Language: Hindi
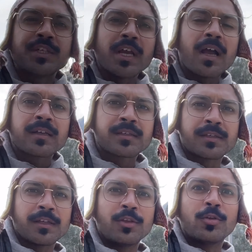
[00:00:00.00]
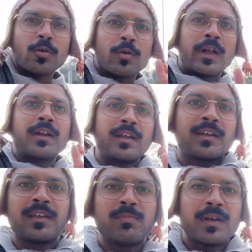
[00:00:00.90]
चाक से दो घंटे
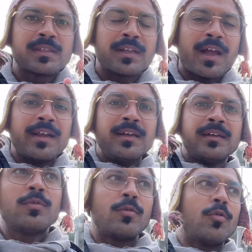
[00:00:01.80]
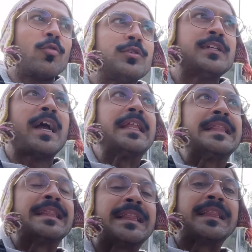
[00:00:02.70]
की बस राइड हो जाए
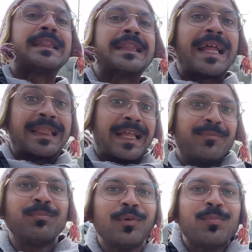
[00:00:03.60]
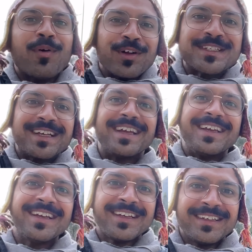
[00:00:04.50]
लगता है ताम्बो पहुँच गए
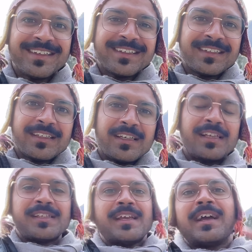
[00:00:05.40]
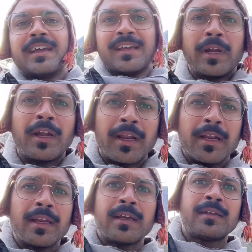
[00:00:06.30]
हैं इससे आगे की
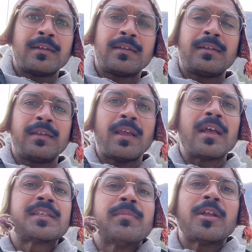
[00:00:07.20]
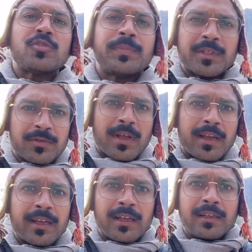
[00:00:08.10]
ट्रेन है यहाँ से माचू पिचू जाने के